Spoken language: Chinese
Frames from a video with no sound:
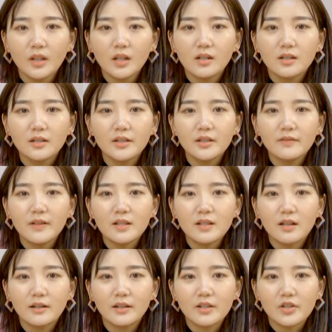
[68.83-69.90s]
可能因为
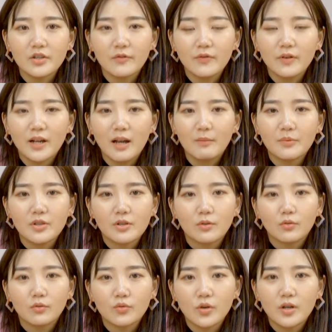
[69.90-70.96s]
城里媳妇看不起
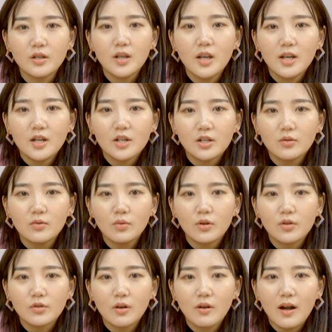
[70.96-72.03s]
农村生
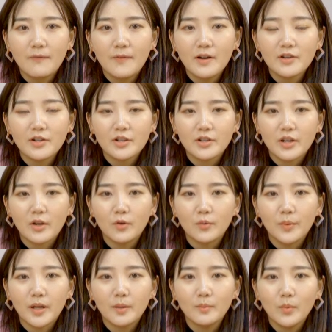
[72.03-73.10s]
活，说话方式也有
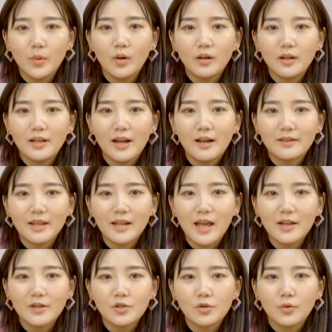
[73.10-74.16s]
偏颇。两年
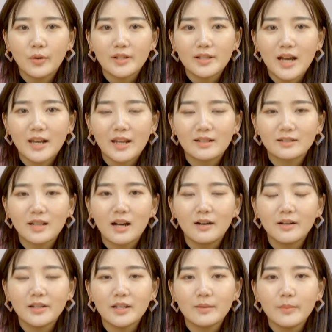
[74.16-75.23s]
来就回家两
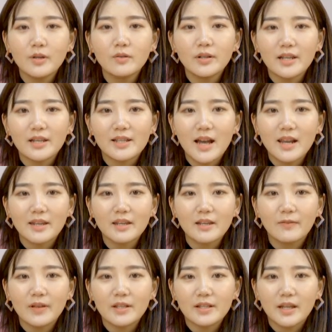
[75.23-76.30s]
趟，也没有给家里一
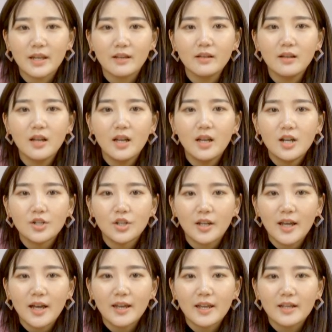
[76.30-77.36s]
分钱。
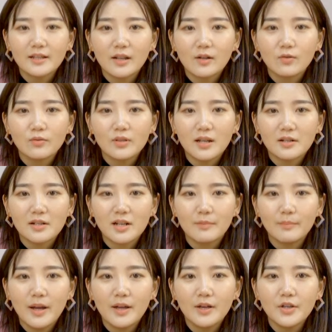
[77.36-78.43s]
曹大爷在工厂
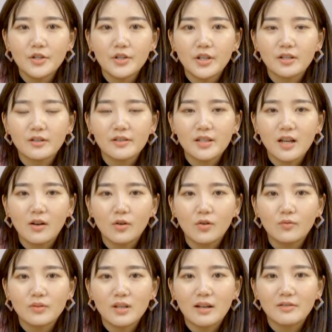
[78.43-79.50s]
上班，谁曾想
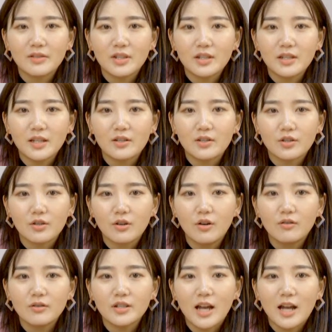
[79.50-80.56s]
工厂体检的时
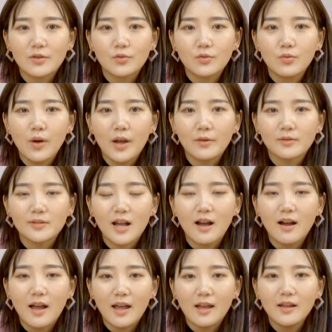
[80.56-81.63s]
候查出患有
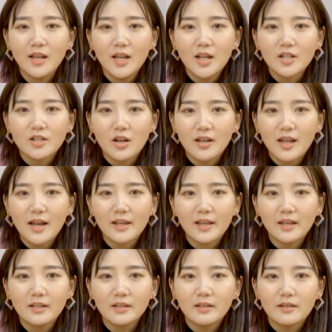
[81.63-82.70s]
肠癌。曹大
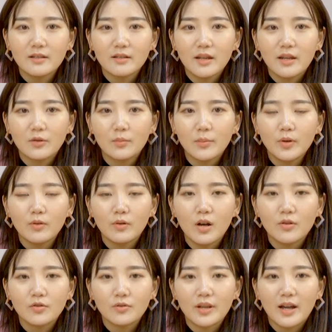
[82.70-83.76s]
爷一直也都没有
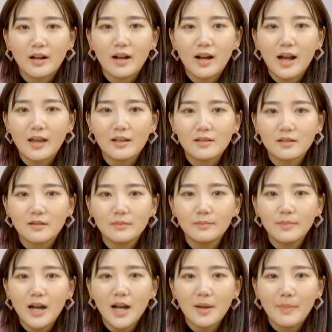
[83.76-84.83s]
告诉两个孩子，
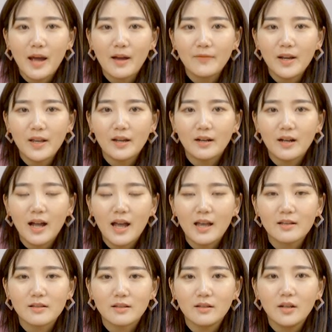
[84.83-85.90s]
怕麻烦两个
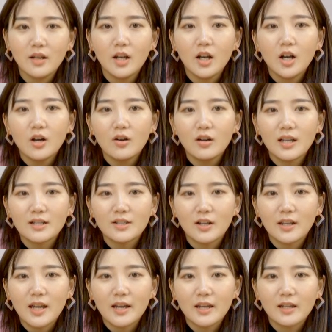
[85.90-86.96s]
孩子。后来，
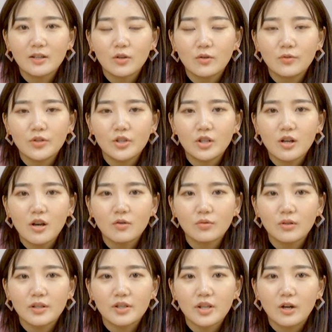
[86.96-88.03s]
曹大爷的同事告
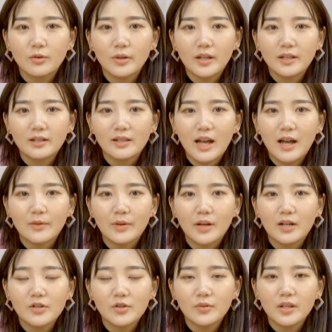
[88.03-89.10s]
诉了小蕊，大女
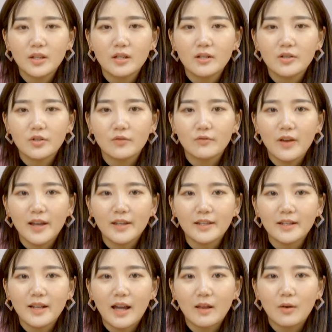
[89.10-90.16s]
儿就立刻从外
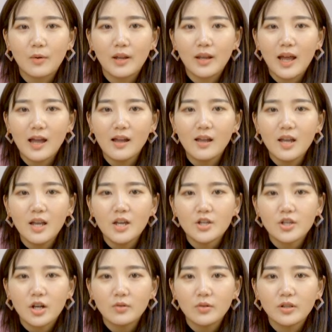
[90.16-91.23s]
地赶了回来。
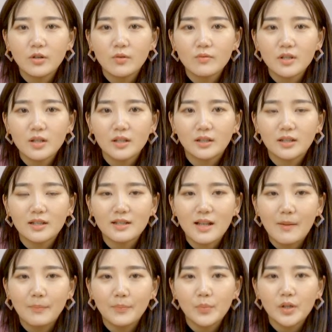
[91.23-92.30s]
小蕊通知了德
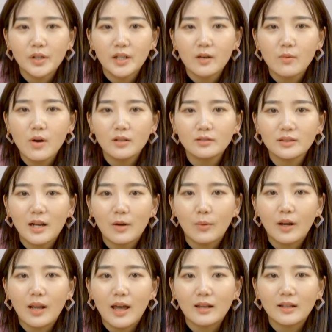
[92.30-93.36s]
善，破天荒她
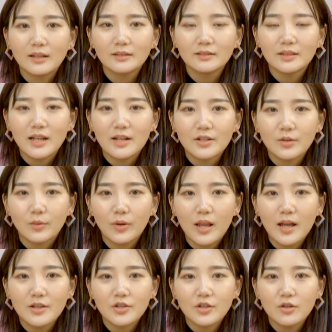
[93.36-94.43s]
回来了。但是回
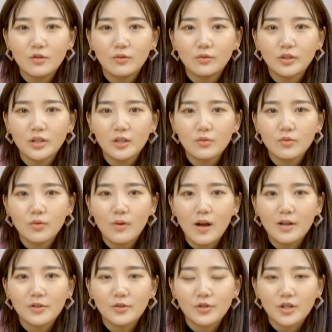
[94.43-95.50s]
来之后，第一句
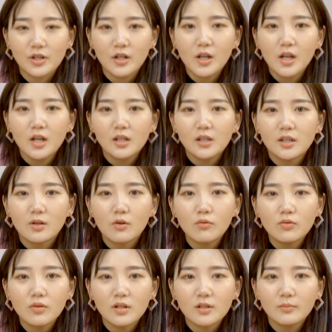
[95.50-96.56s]
话就是：“你
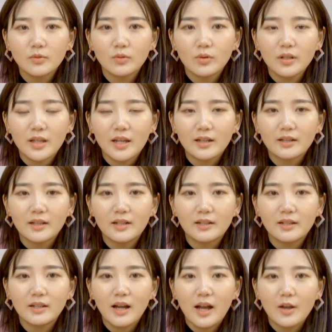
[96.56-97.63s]
工作这么多年，肯
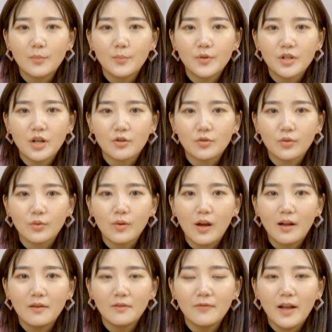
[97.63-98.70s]
定还有不少存
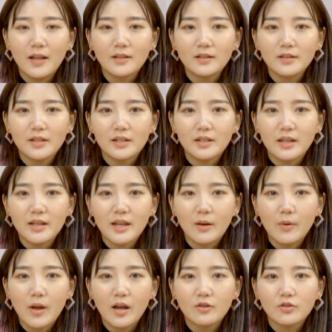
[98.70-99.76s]
款，反正你人也
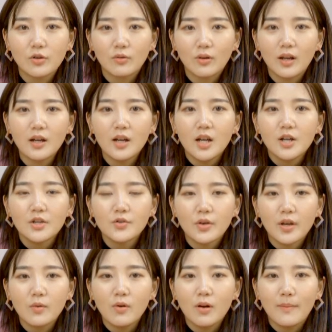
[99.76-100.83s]
快要走了，就
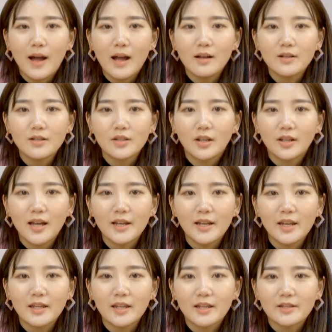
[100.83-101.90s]
给我吧。”曹大
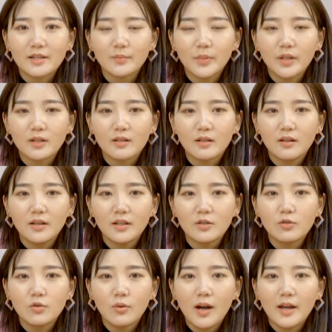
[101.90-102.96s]
爷眼睛闭着，
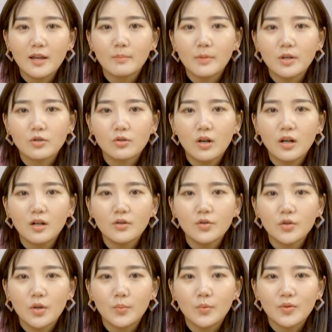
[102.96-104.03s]
一句话也没说，
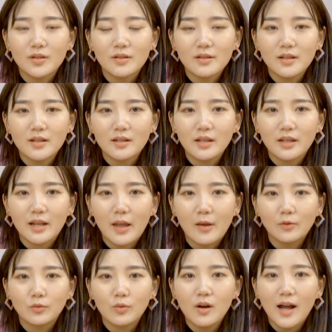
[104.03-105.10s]
却不知心里该
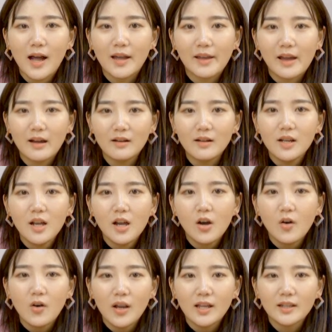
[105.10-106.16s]
有多寒呀。
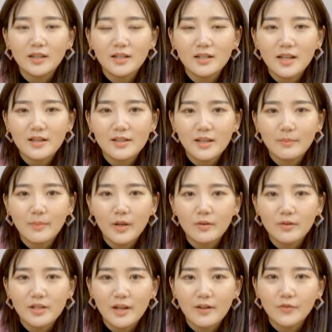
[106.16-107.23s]
后来，德善见没
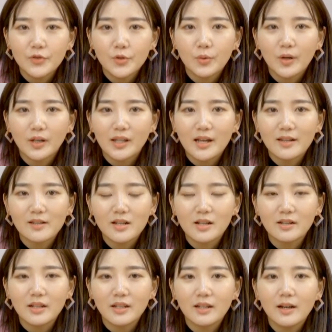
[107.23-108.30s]
有钱，就回他的
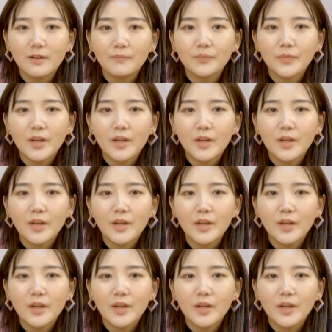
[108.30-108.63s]
城里了。